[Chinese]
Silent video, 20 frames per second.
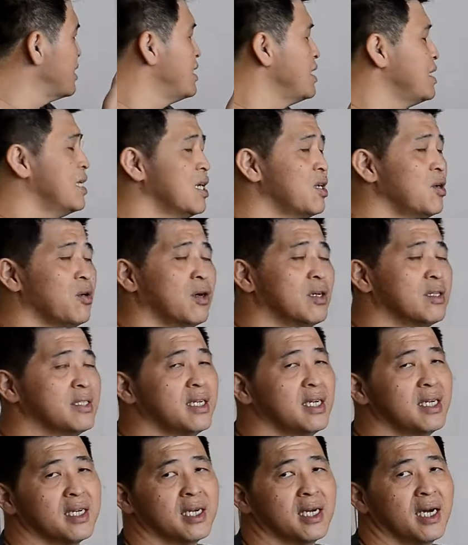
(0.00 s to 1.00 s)
己的软
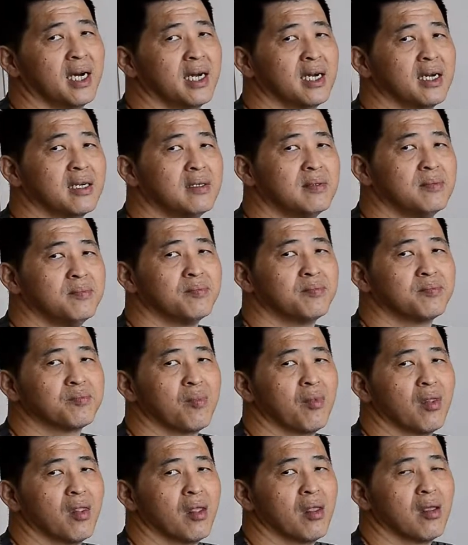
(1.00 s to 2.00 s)
件开，
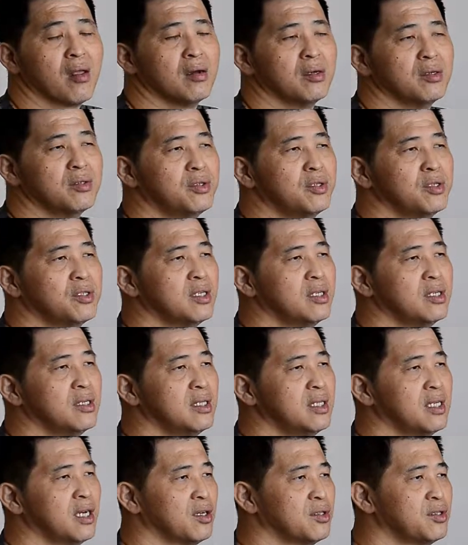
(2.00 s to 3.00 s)
就是
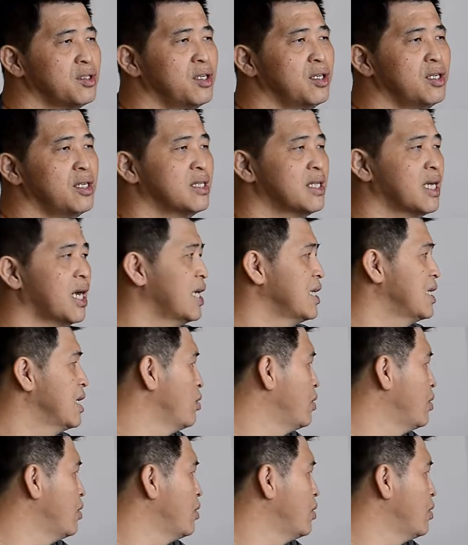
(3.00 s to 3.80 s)
你要去他的